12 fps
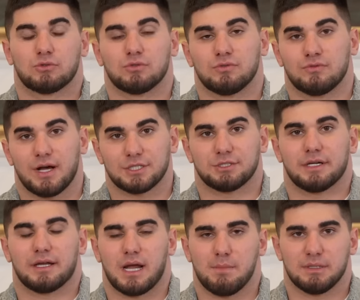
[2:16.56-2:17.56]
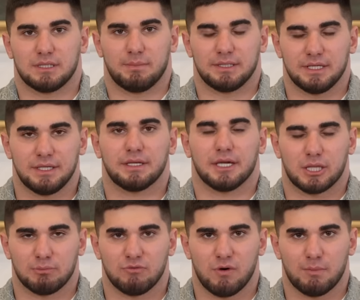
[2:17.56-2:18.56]
тут важно грамотно подойти к
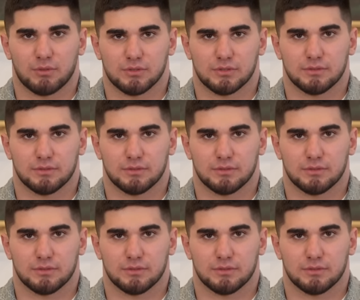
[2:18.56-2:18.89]
этому вопросу.